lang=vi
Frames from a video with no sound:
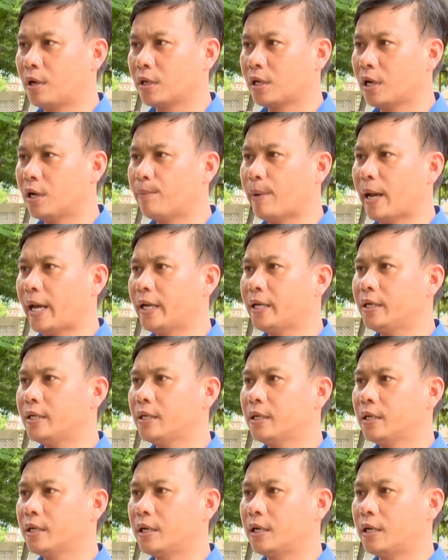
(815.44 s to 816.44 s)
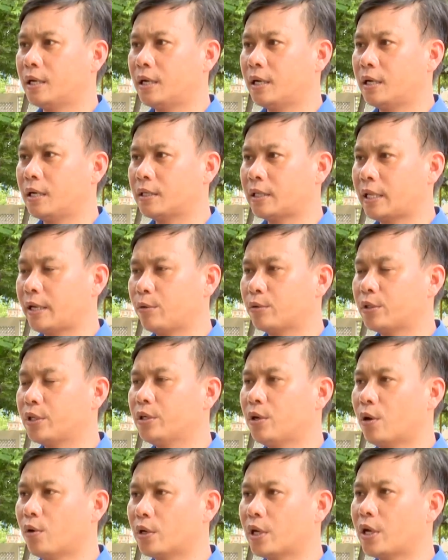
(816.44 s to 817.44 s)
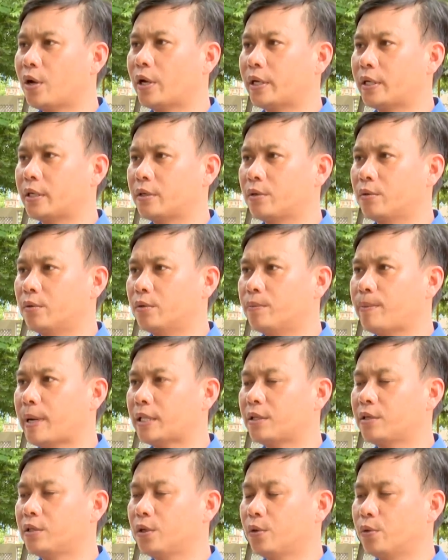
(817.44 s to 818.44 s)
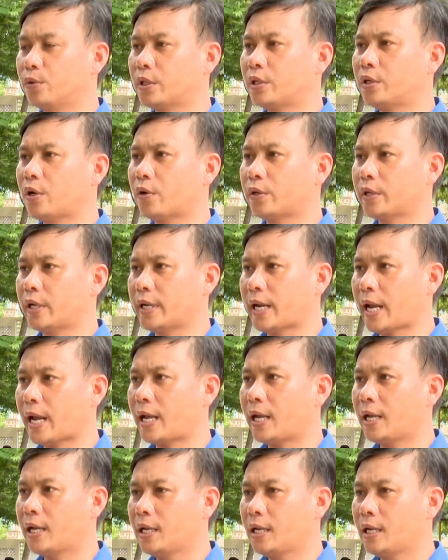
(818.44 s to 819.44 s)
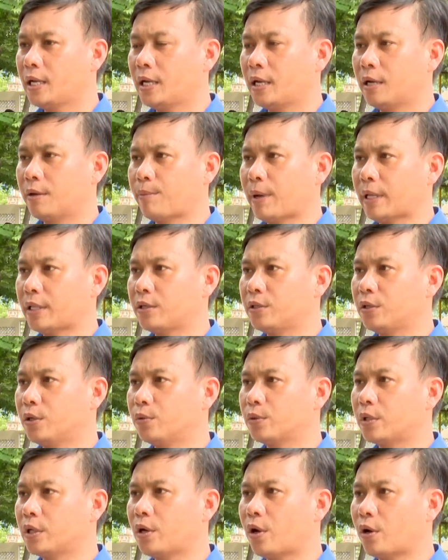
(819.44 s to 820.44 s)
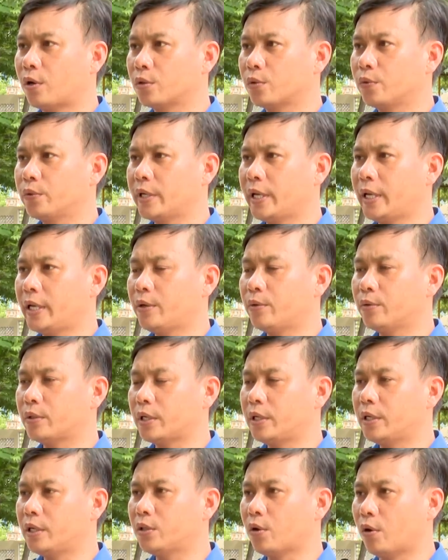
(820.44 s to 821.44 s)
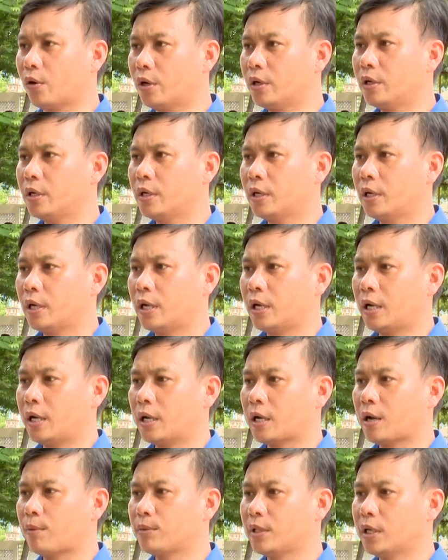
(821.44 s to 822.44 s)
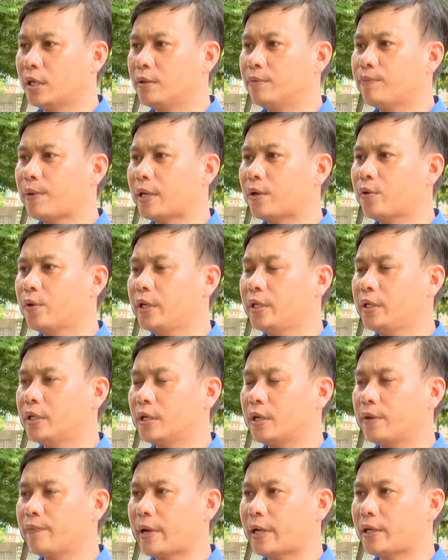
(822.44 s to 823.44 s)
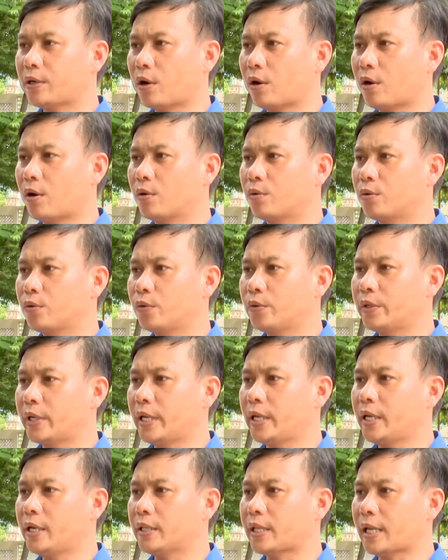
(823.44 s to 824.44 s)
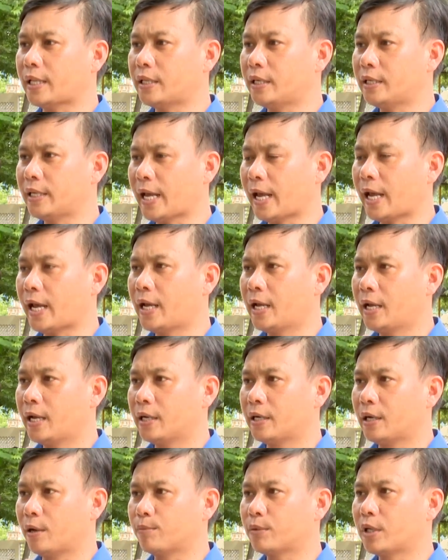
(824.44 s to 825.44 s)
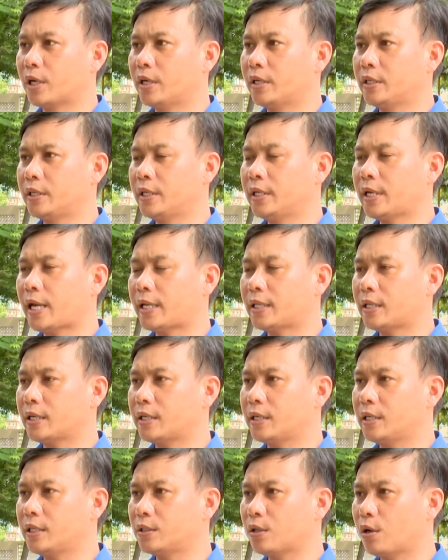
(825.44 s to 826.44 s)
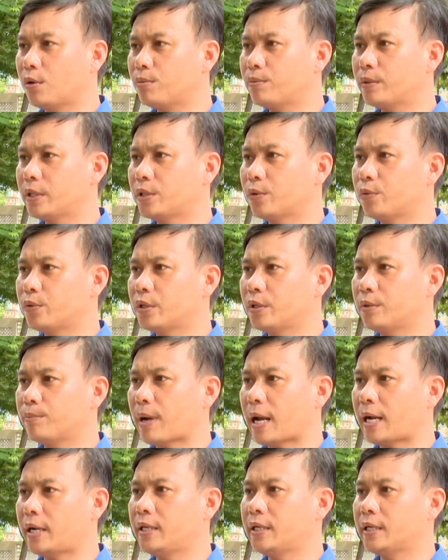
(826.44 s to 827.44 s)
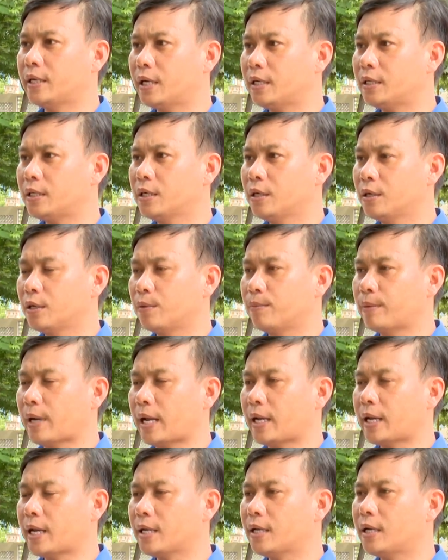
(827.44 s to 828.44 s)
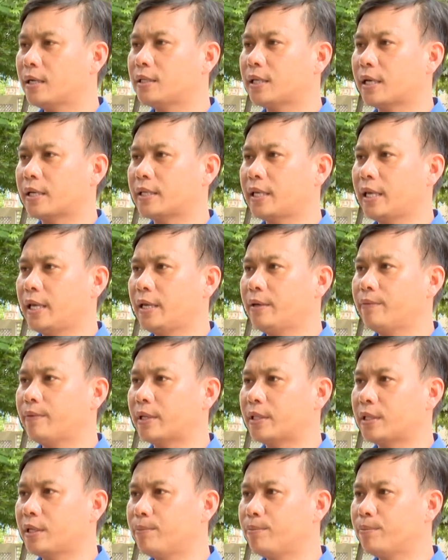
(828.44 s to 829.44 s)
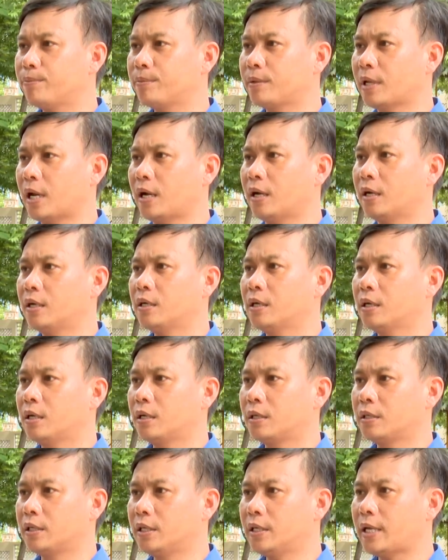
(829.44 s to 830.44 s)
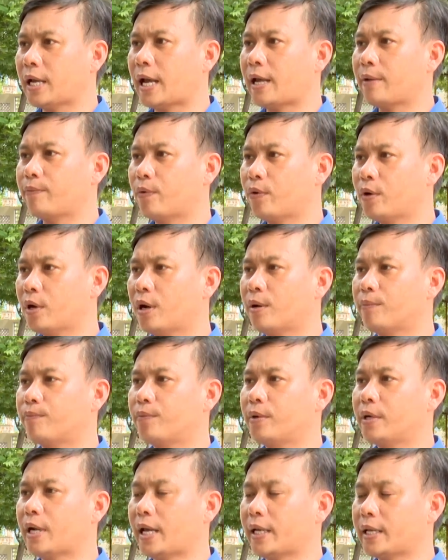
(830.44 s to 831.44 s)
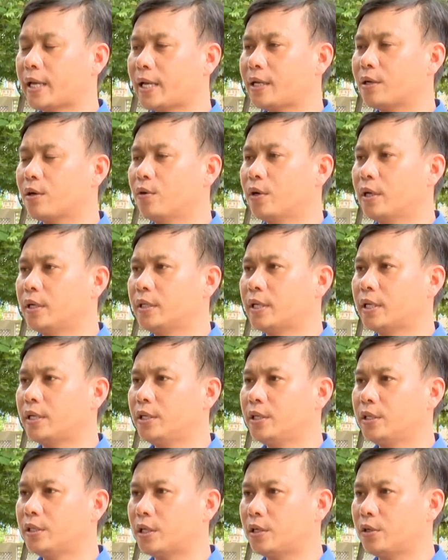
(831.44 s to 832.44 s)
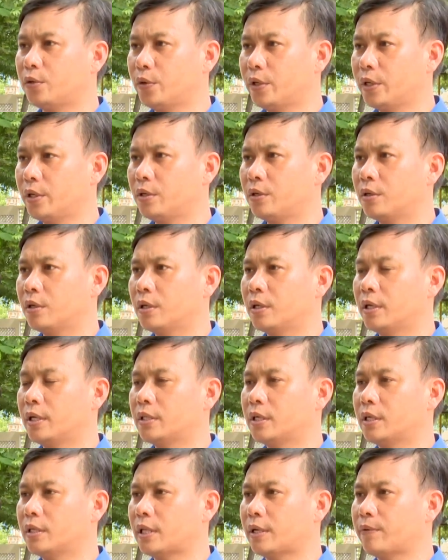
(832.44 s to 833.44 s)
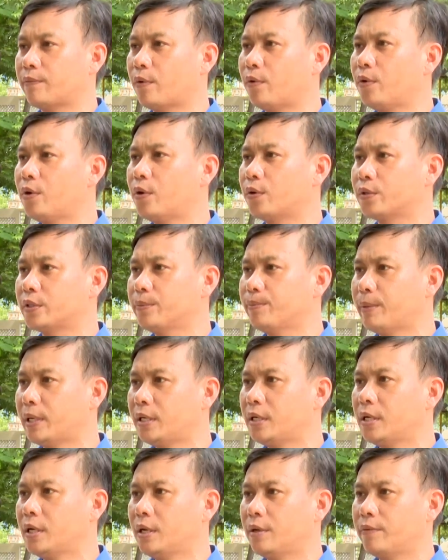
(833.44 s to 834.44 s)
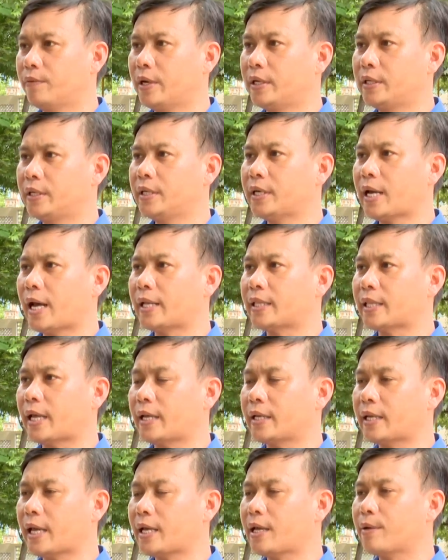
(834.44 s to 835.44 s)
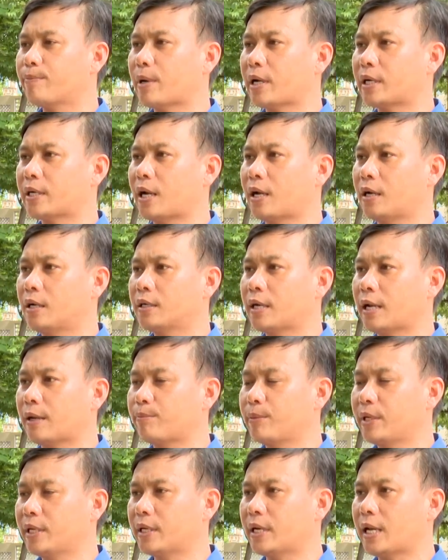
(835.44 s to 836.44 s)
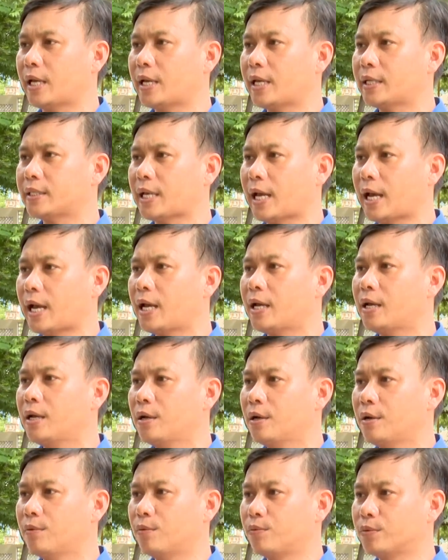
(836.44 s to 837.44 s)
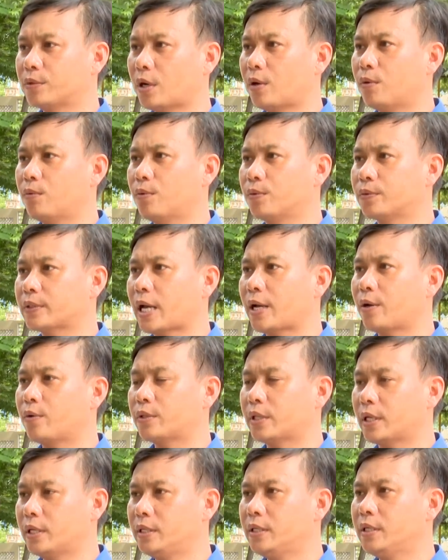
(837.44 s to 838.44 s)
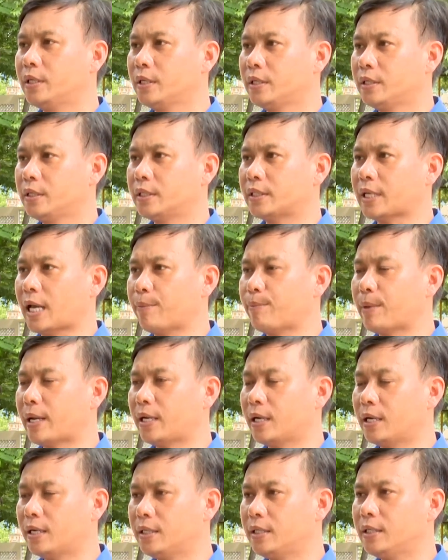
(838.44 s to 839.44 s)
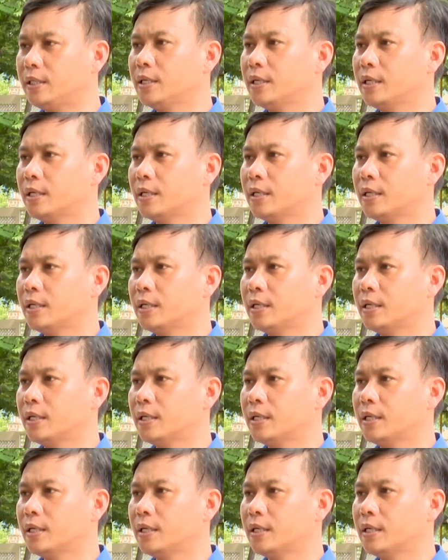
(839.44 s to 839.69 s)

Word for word: cơ bản theo tiến độ kế hoạch của Ban Thường vụ tỉnh đoàn đề ra. Ban thường vụ Tỉnh đoàn tuổi trẻ của tỉnh Ninh Thuận à, không những phát huy được cái vai trò của tuổi trẻ ở tại tỉnh nhà, đồng thời triển khai thực hiện tốt cái chủ trương ba liên kết cũng đã gắn kết chặt chẽ và tiếp nhận triển khai phối hợp với lại các đội hình thanh niên tình nguyện ờ, từ thành phố Hồ Chí Minh về triển khai tại các cái mặt trận, đặc biệt là các xã vùng sâu vùng xa của tỉnh như xã Ma Nới,